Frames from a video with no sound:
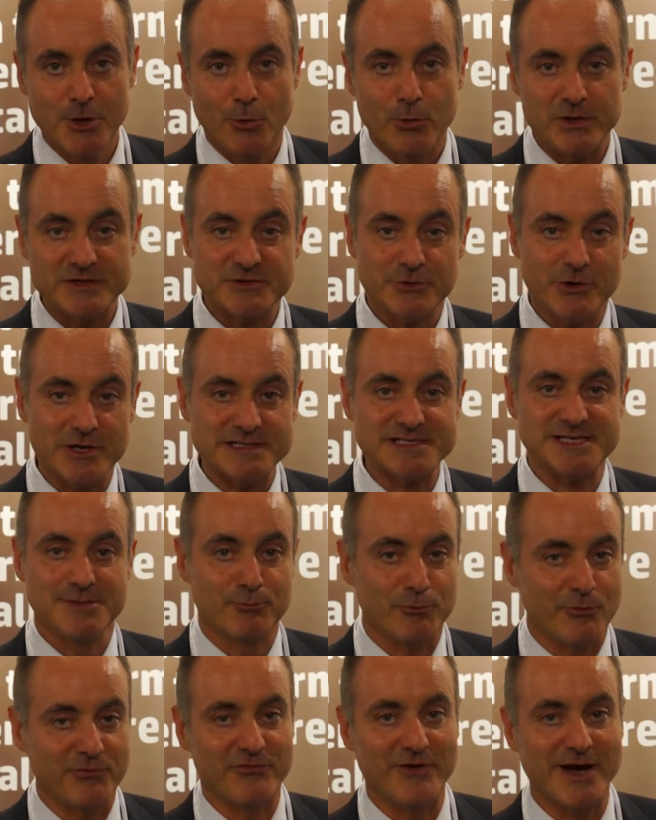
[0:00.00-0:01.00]
Questo è il si
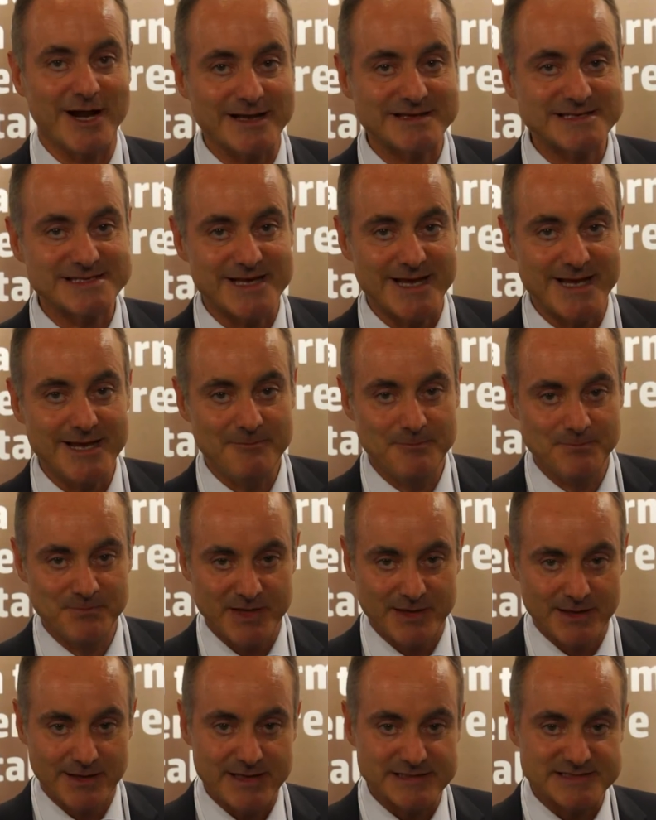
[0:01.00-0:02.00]
può fare se
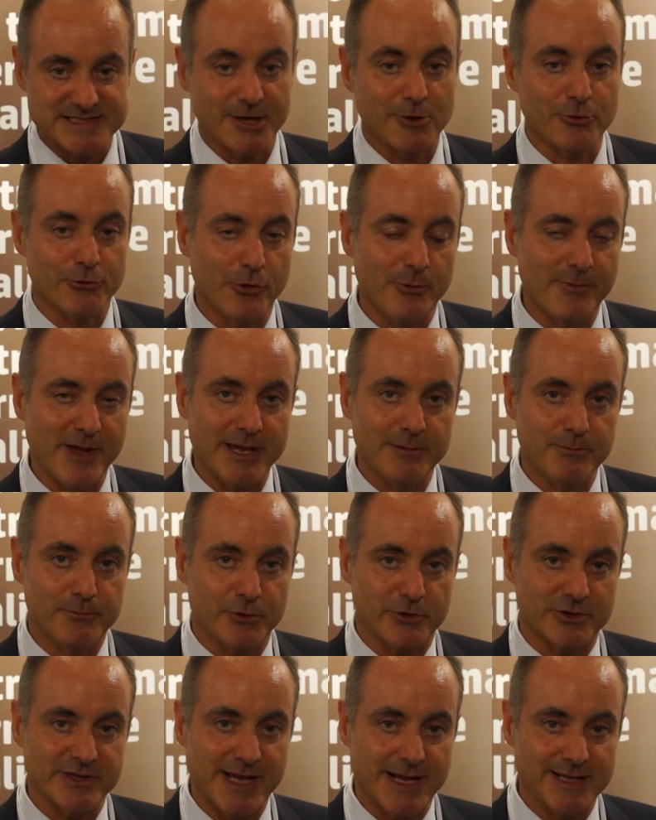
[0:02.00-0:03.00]
che secondo me è
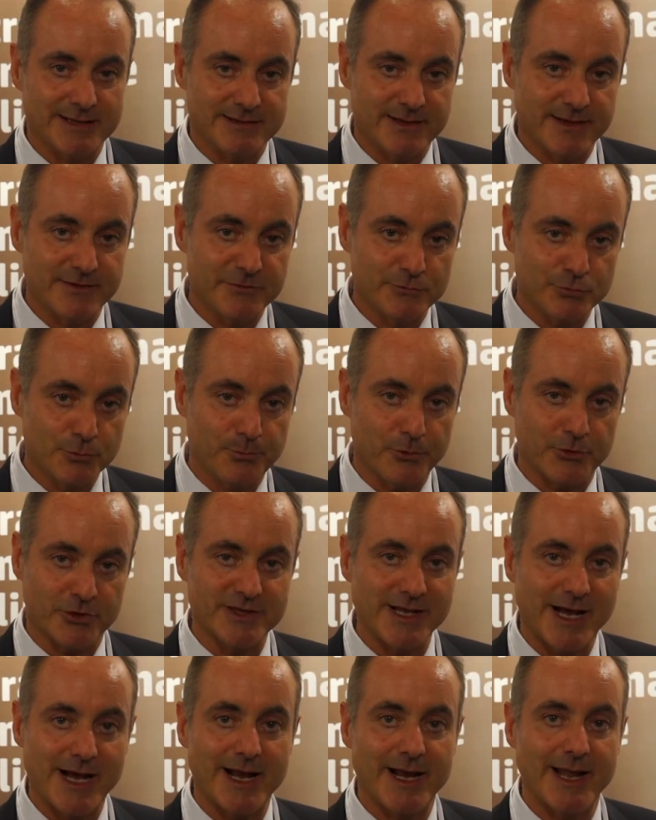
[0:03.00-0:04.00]
importante,
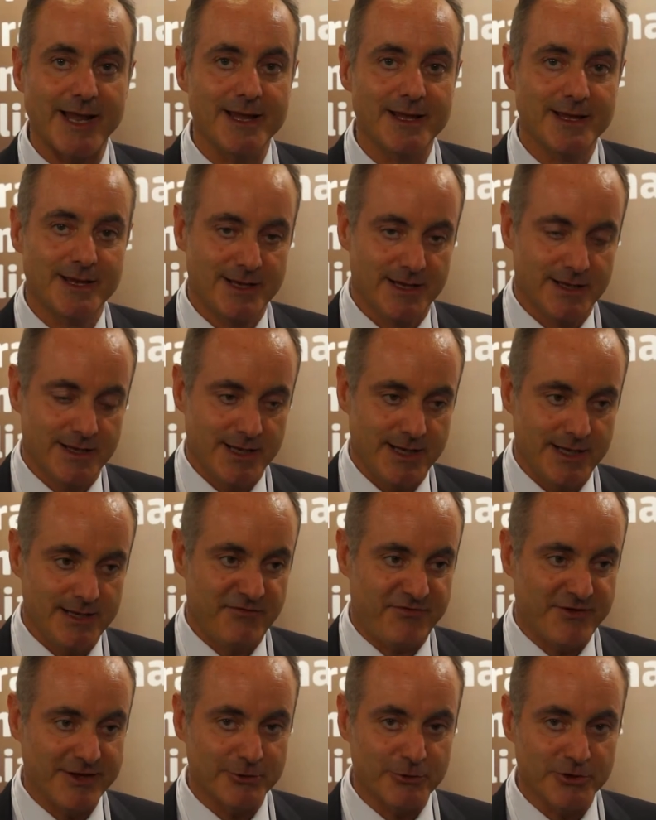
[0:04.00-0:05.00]
supportare
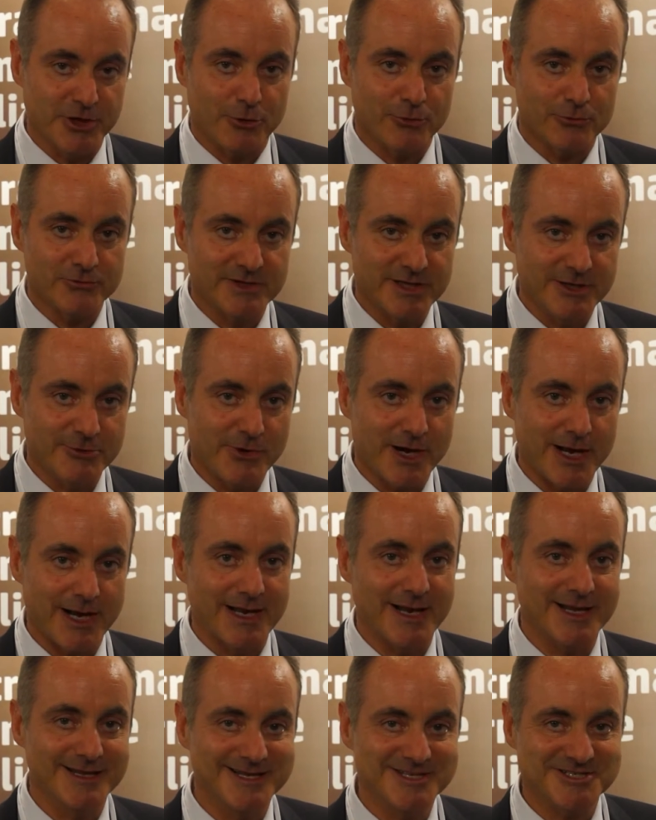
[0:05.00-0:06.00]
il fatto di
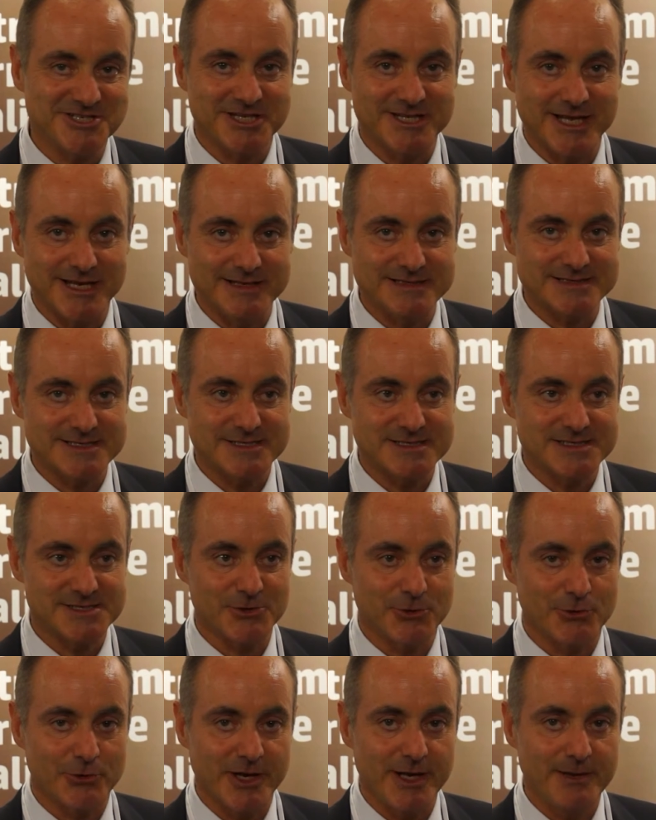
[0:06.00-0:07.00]
continuare la
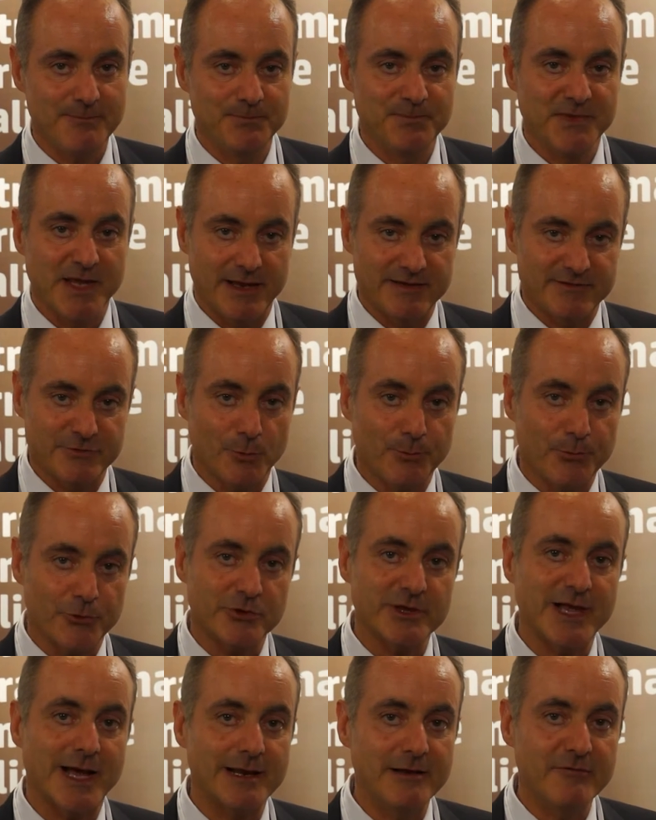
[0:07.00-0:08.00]
digitalizzazione e
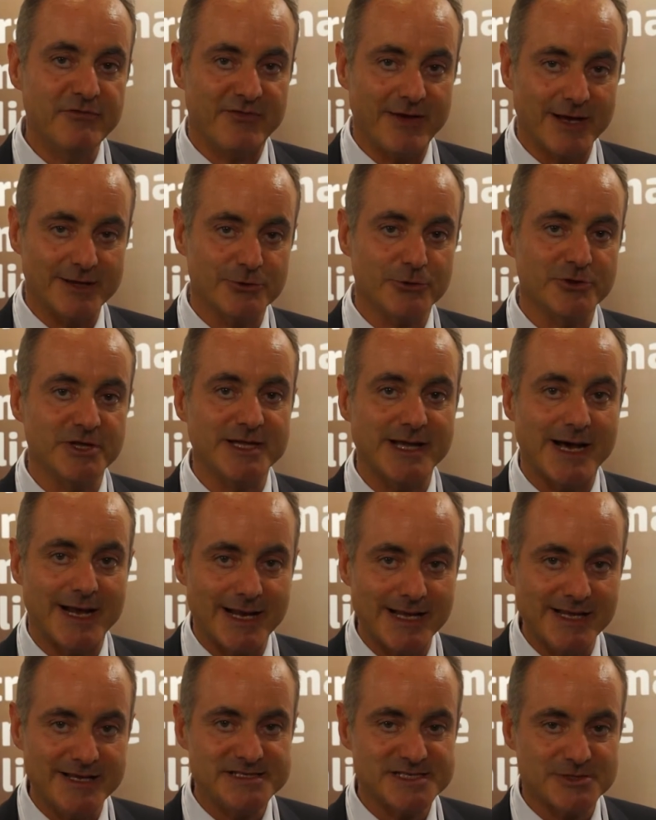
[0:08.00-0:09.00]
supportare il fatto di
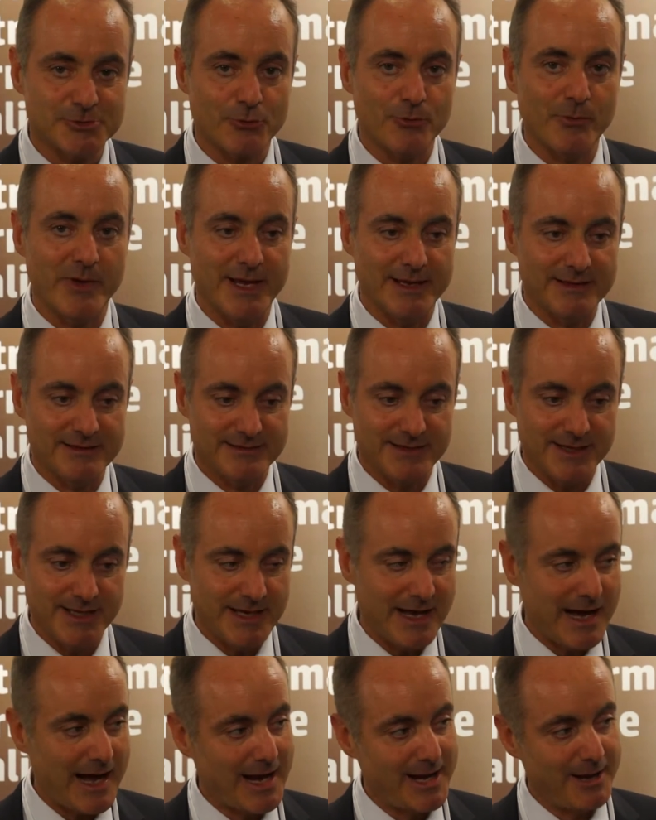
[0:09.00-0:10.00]
dare gli strumenti
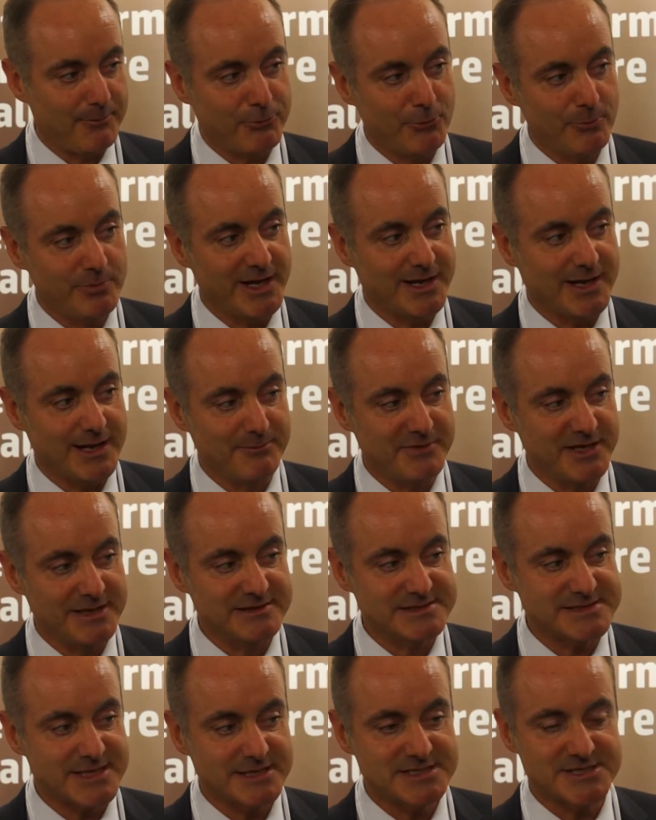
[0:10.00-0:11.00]
alla pubblica
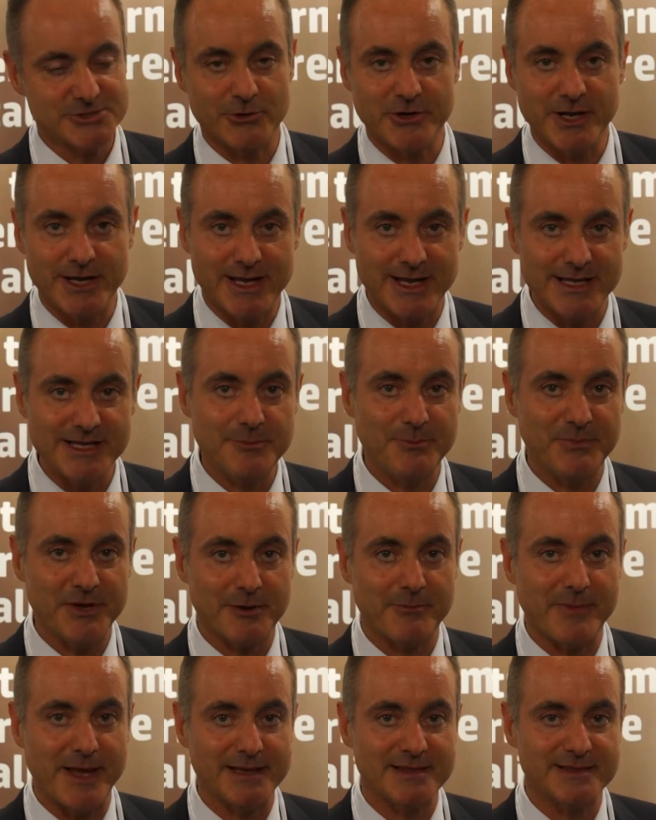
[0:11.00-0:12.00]
amministrazione che gli
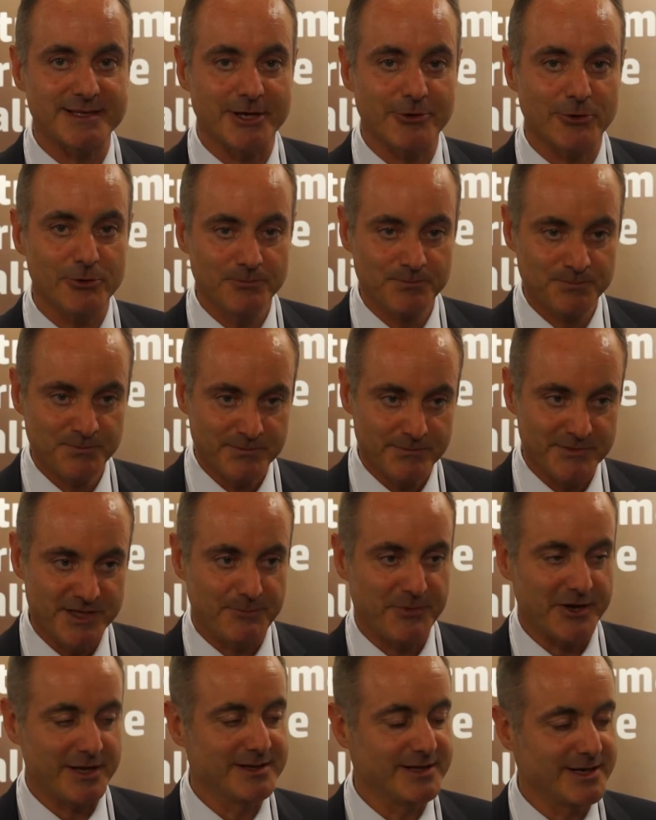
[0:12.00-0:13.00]
permettano
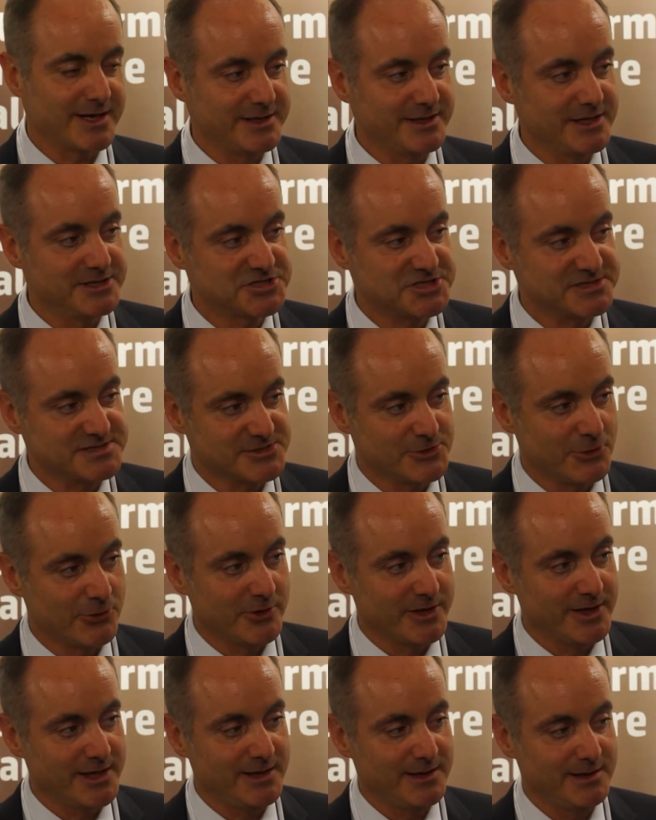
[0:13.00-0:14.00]
di prendere
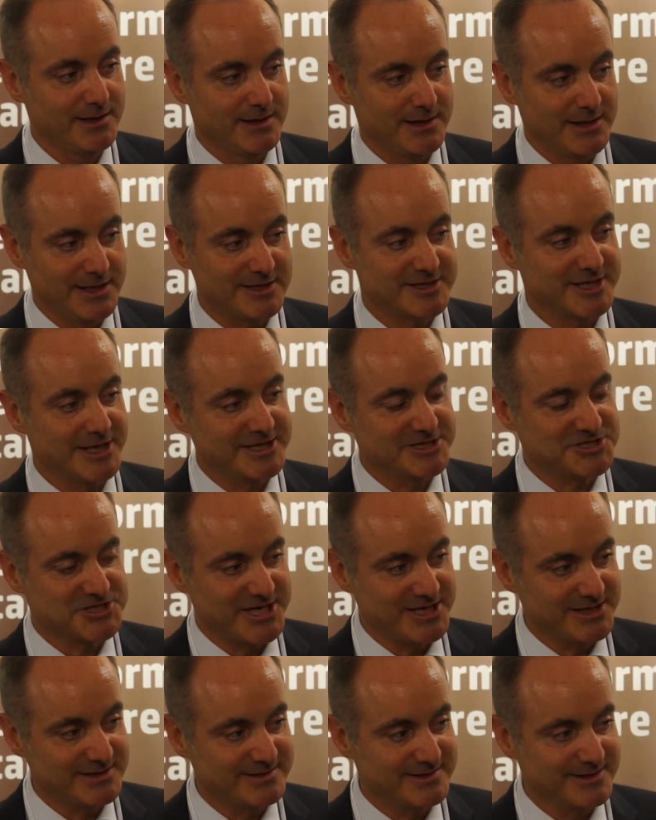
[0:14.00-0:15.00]
decisioni
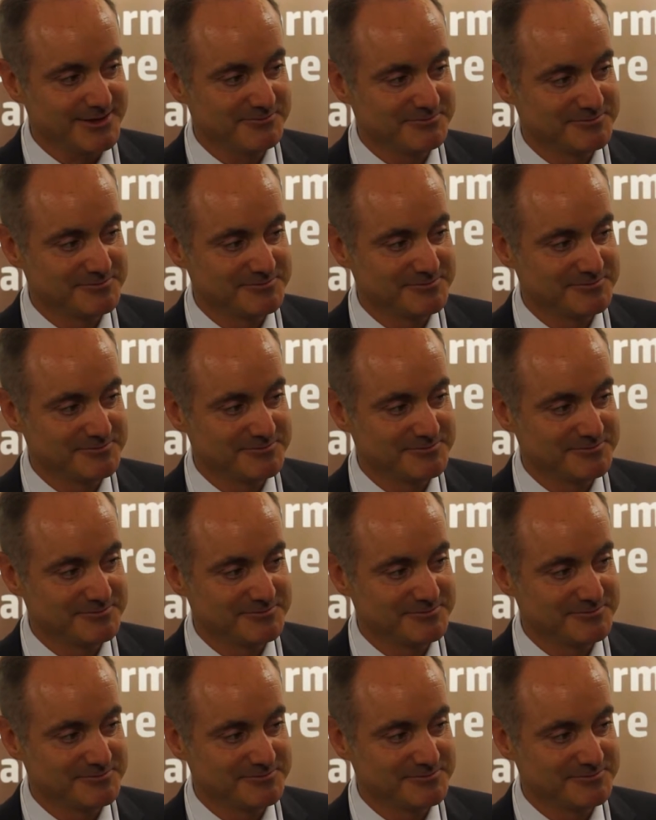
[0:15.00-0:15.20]
intelligenti.